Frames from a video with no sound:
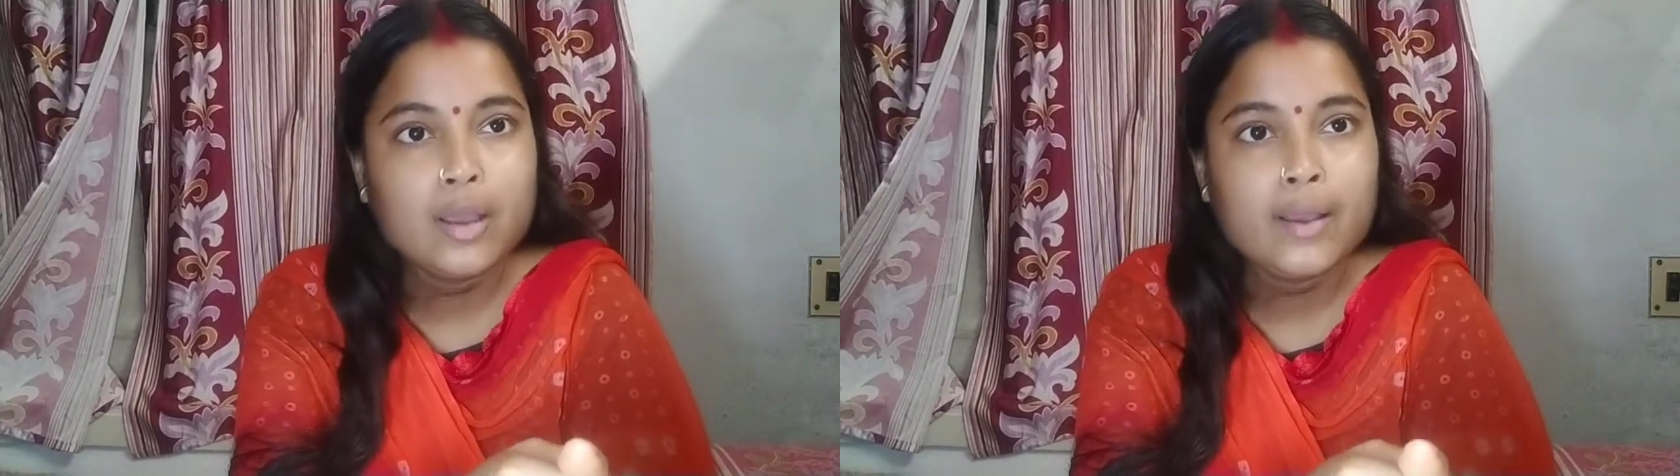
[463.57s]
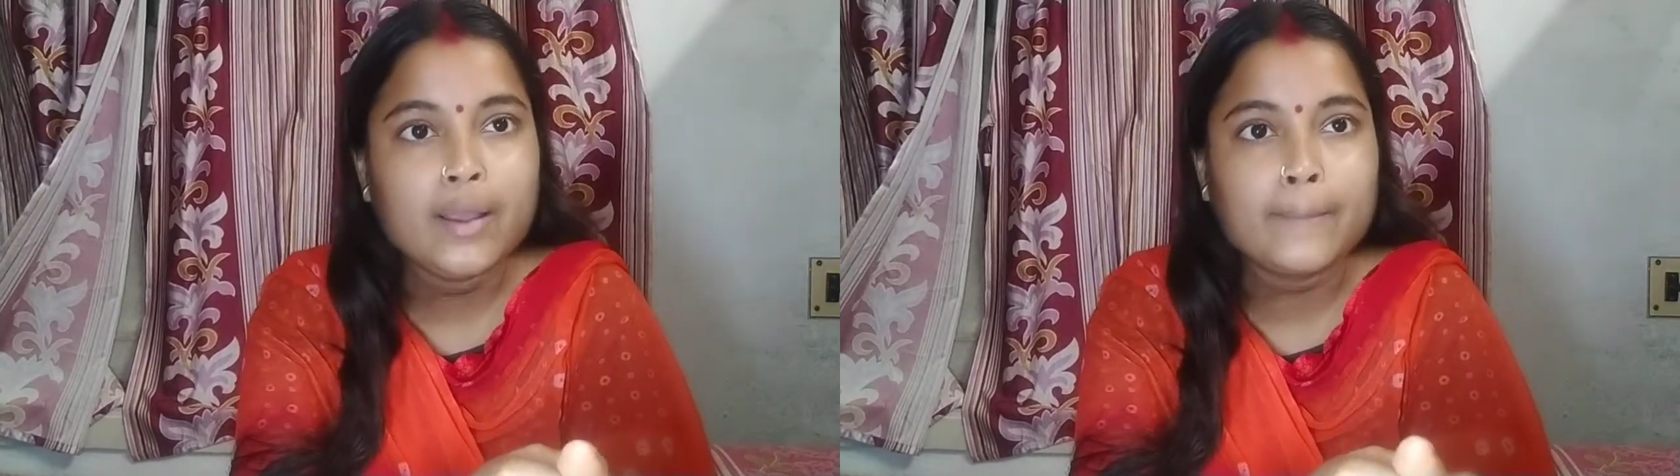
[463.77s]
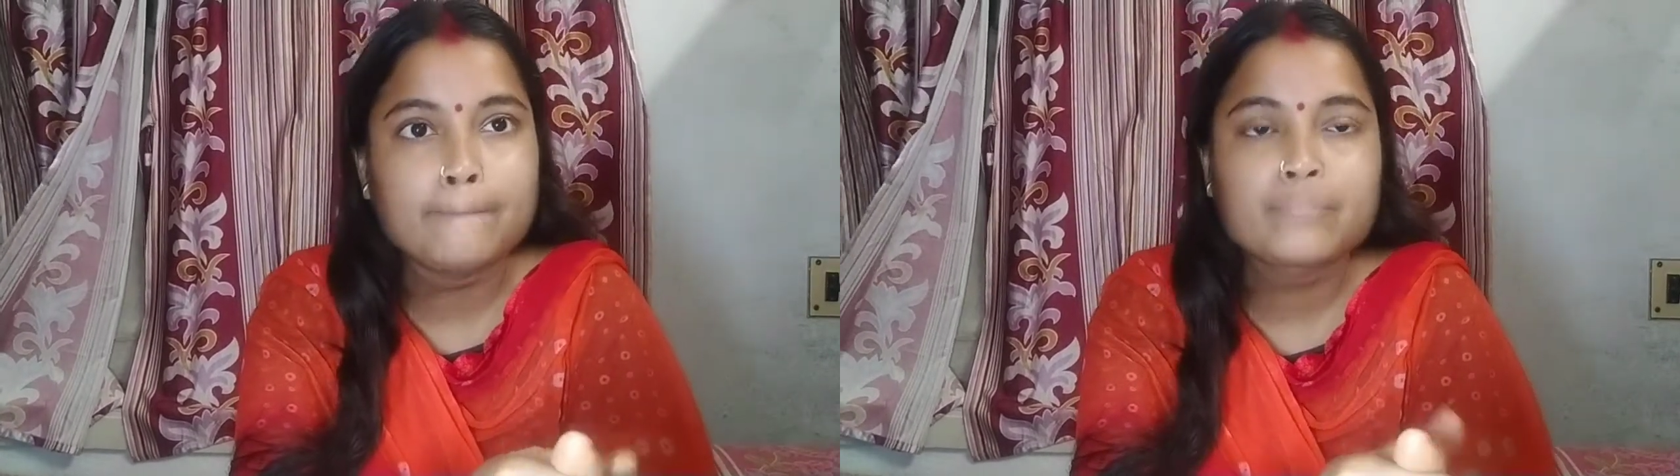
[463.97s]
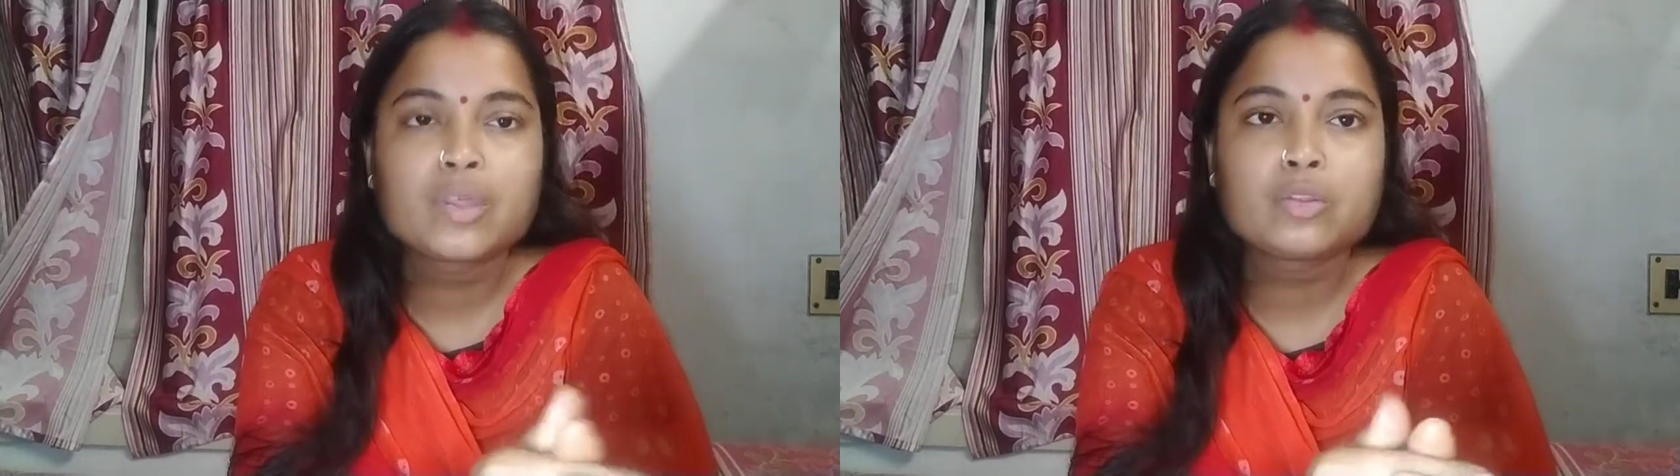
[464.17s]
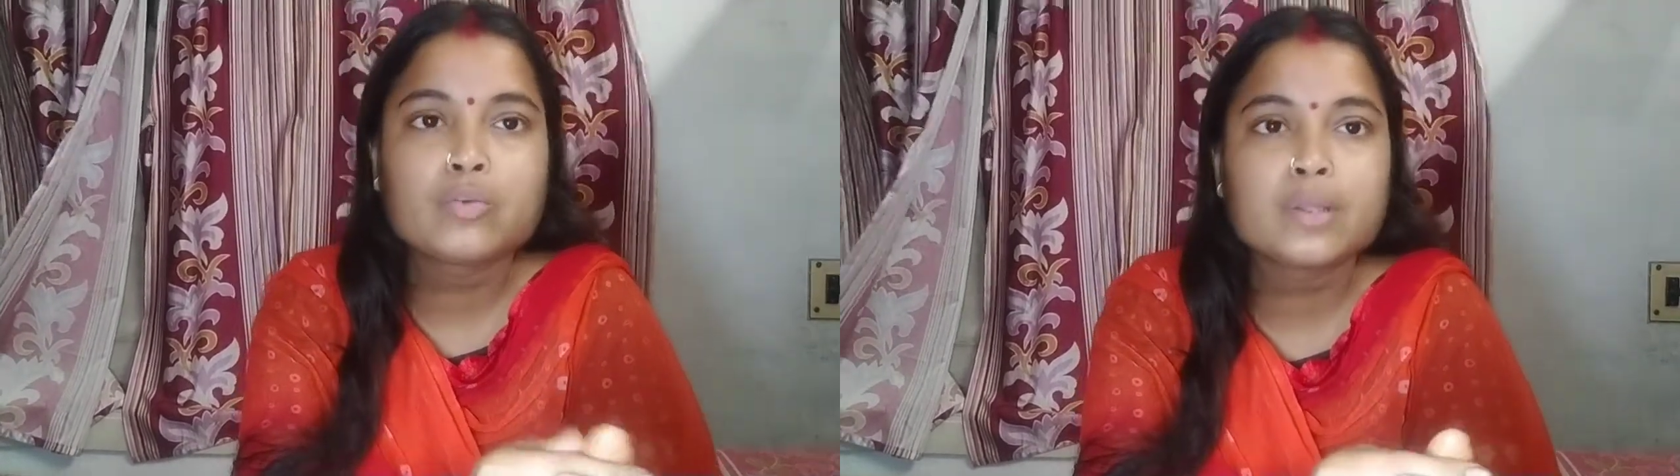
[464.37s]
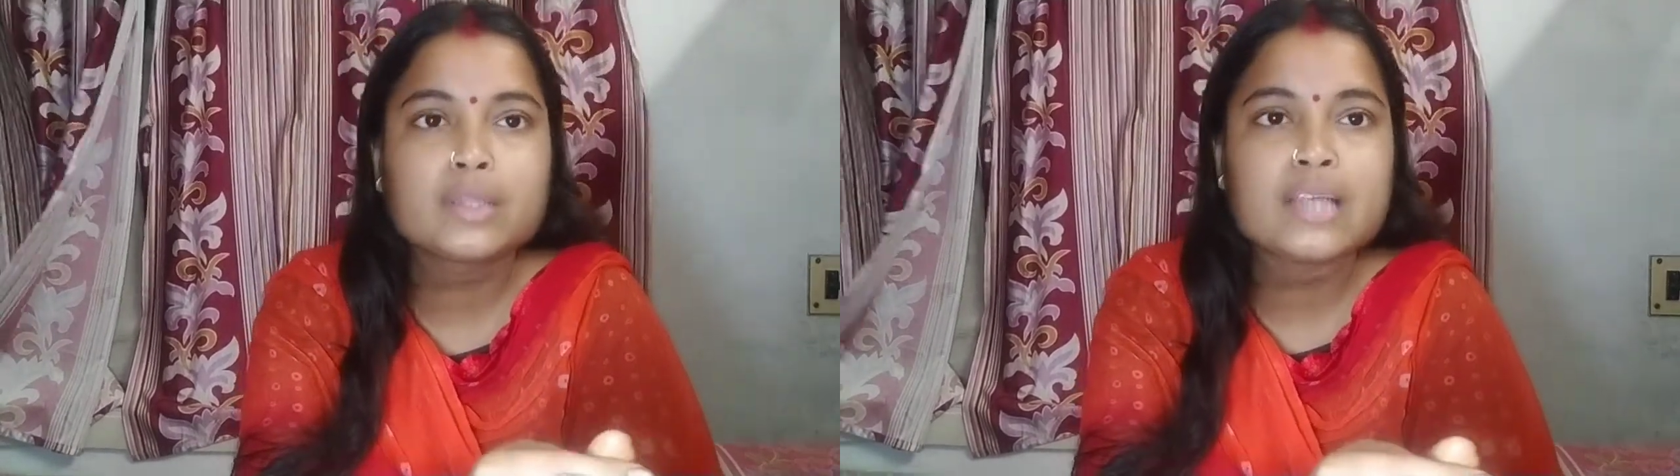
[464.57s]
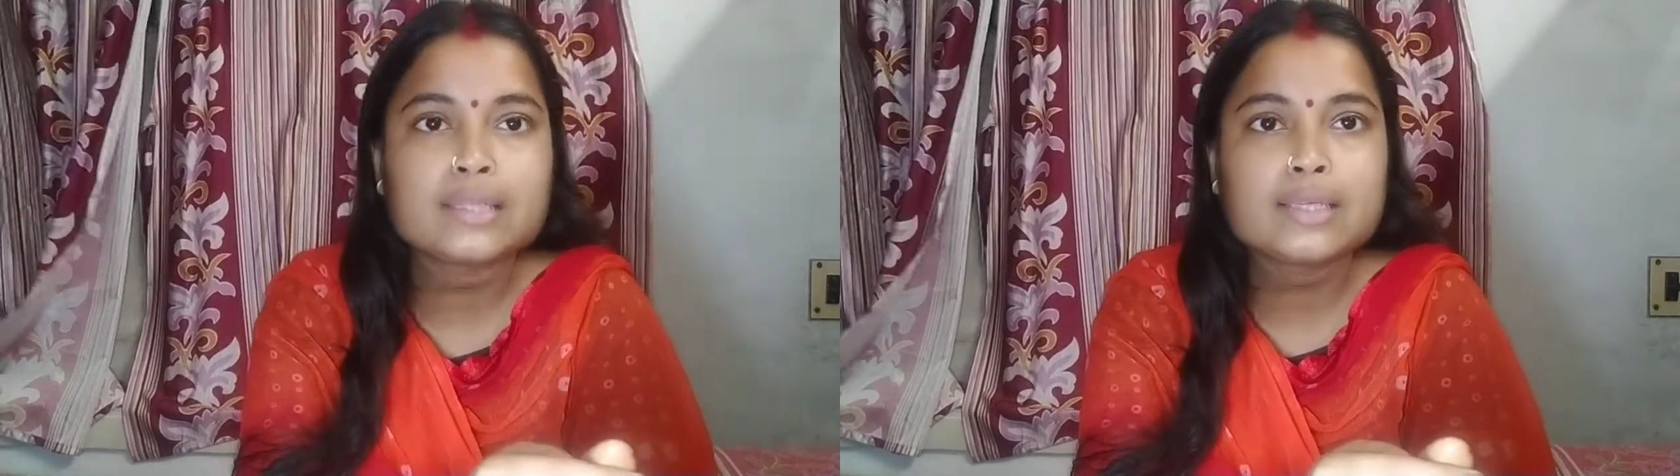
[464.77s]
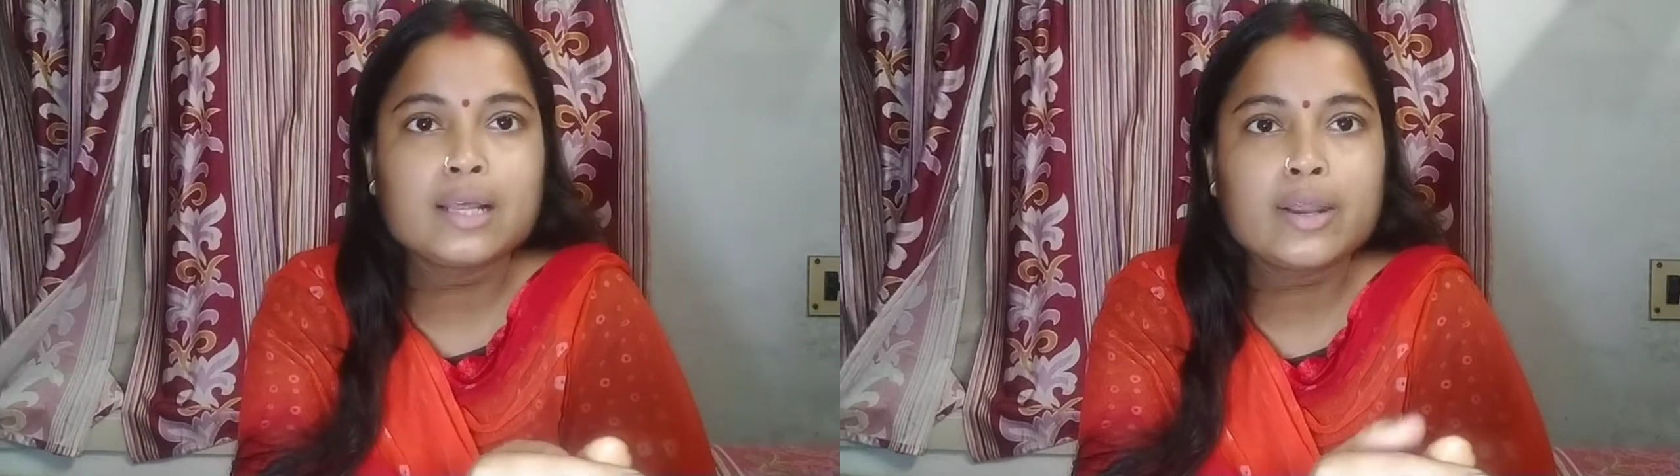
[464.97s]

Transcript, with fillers: হ্যাঁ তো তোমাদের যা যা